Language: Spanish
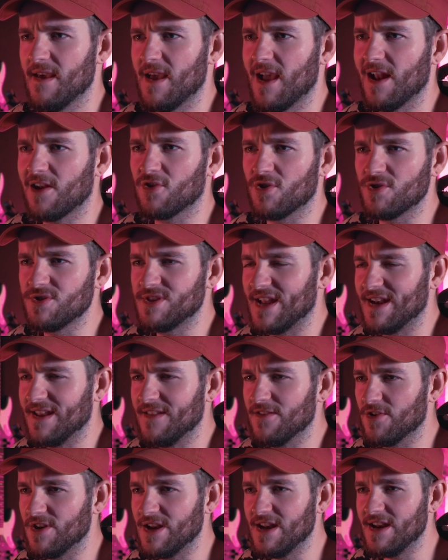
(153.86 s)
el
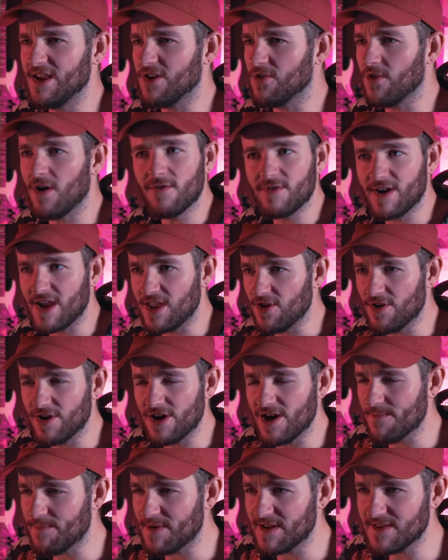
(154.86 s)
contenido lírico, aunque yo no
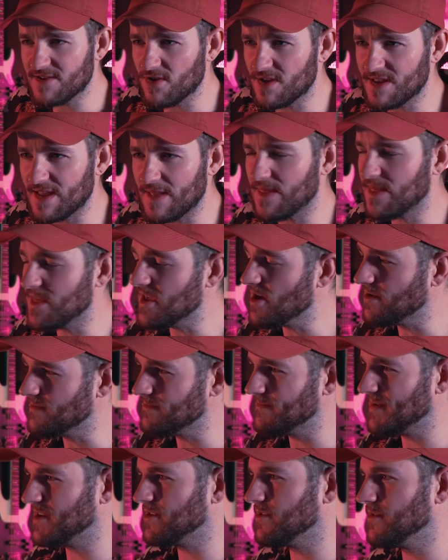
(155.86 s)
le presto
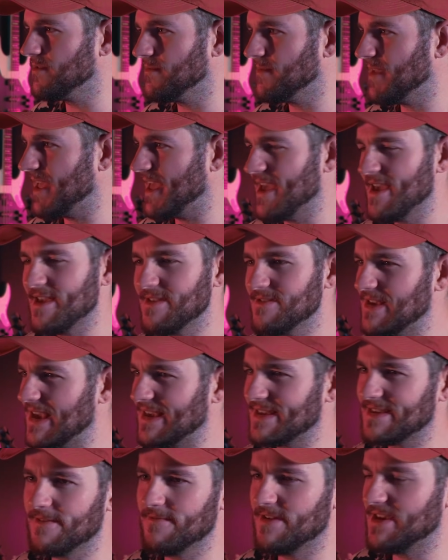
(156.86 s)
atención, pero eh,
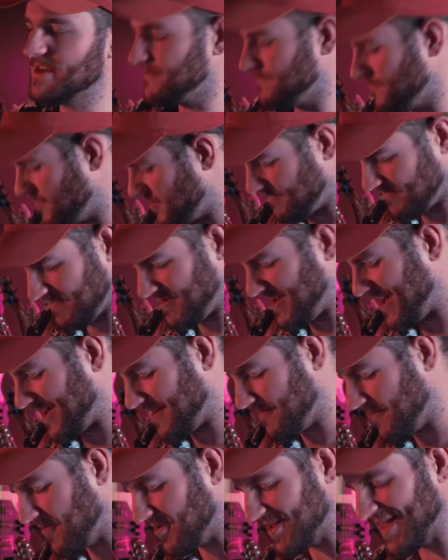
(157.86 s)
ya sabéis. Mira,
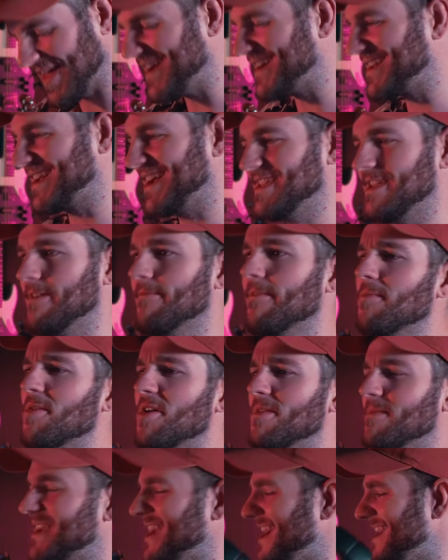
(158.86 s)
le vamos a dar caña.
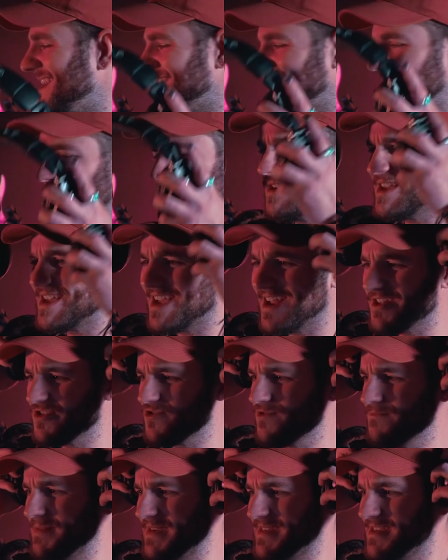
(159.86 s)
Vamos, cállate Luis, que
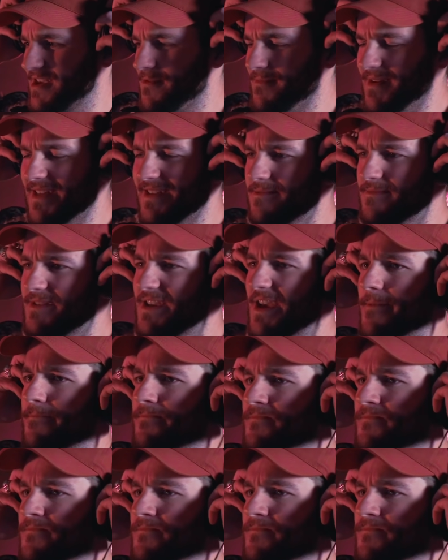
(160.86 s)
eres un pesado, madre mía.